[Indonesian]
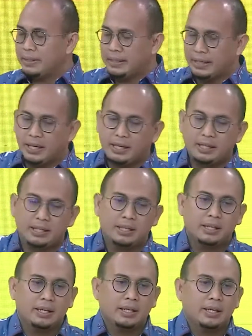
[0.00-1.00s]
ya
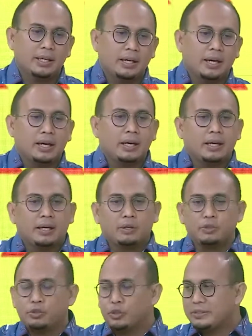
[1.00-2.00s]

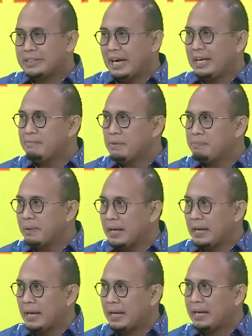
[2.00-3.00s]
untuk saling
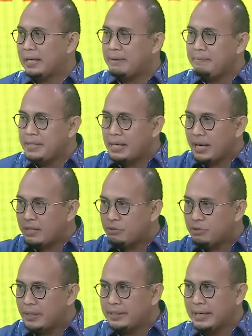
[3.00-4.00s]
membela. Kebijakan
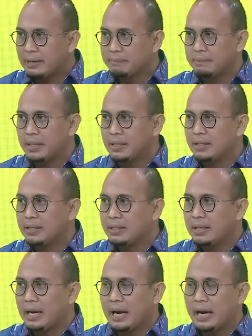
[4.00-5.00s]
sudah diambil. Nah